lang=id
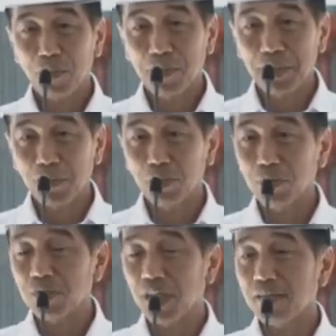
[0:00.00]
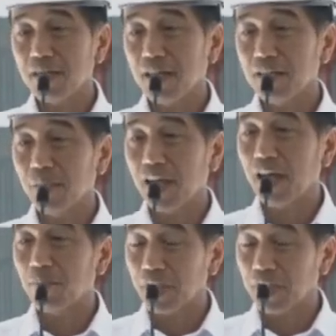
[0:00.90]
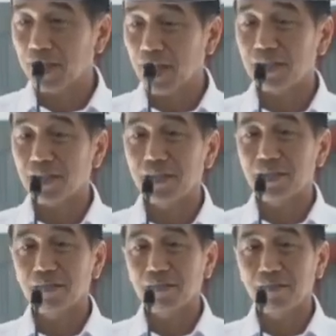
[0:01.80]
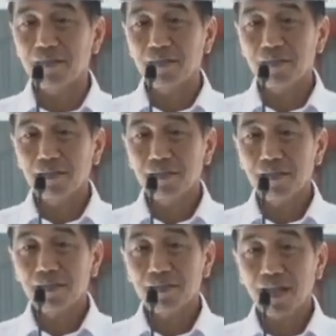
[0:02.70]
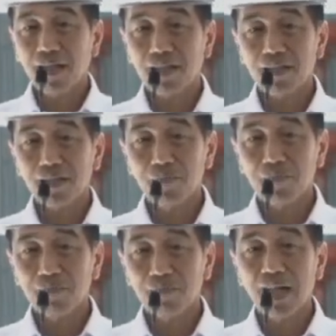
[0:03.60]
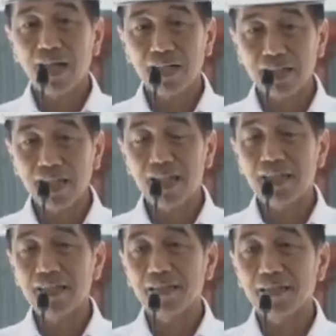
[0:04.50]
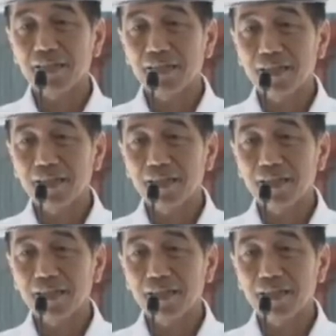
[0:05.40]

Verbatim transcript: Oleh sebab itu, saya sangat mengapresiasi, sangat menghargai